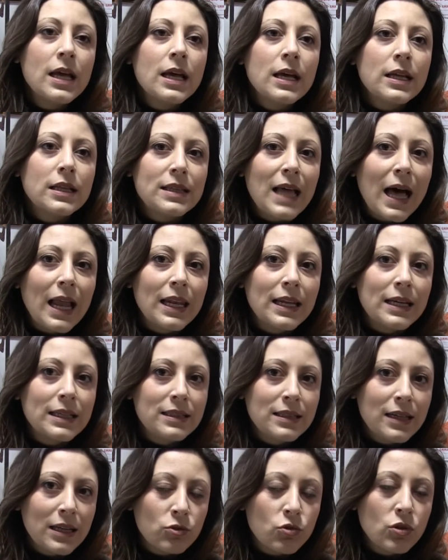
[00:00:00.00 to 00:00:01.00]
dal
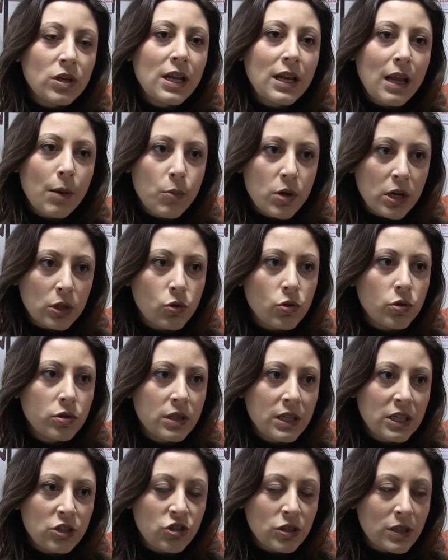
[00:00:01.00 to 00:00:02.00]
direttore del laboratorio
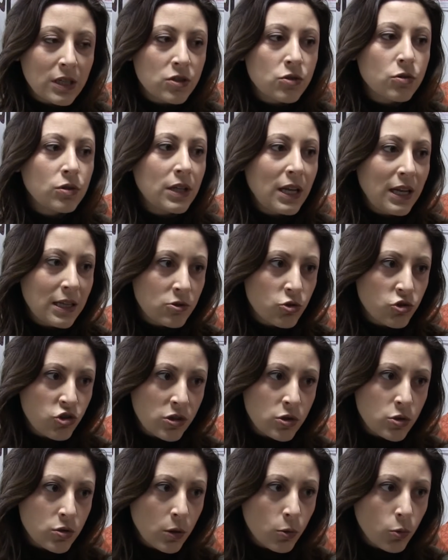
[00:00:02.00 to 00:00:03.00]
di recitazione
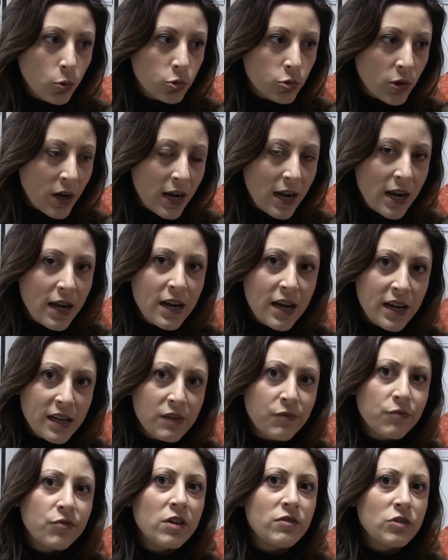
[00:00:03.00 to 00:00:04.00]
dell'Associazione Culturale Le
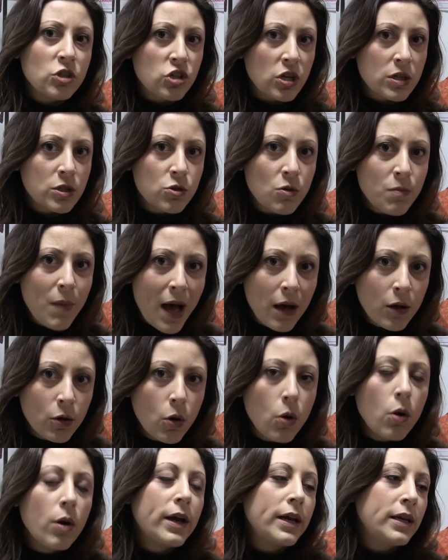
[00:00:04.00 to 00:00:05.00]
Ninfe Vincenzo
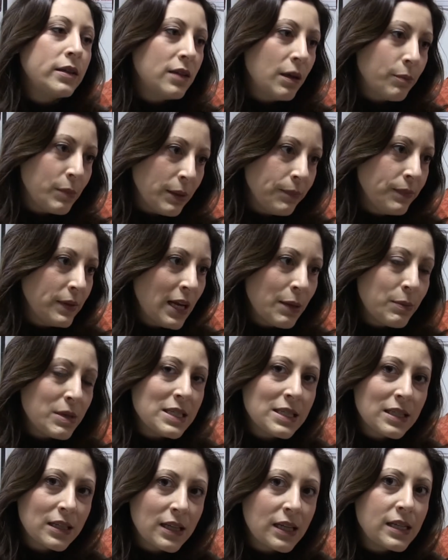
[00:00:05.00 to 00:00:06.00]
Manco e da me, la
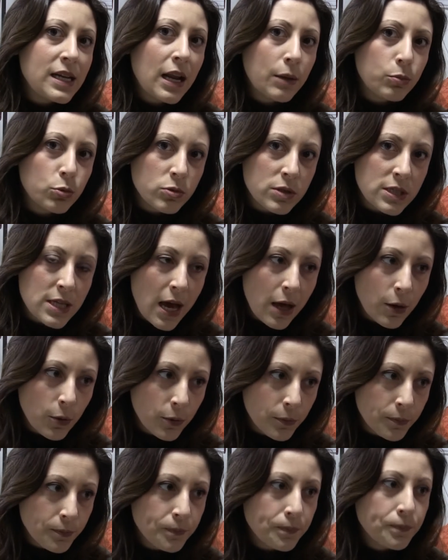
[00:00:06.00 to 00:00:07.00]
maestra Daniela Ponziano.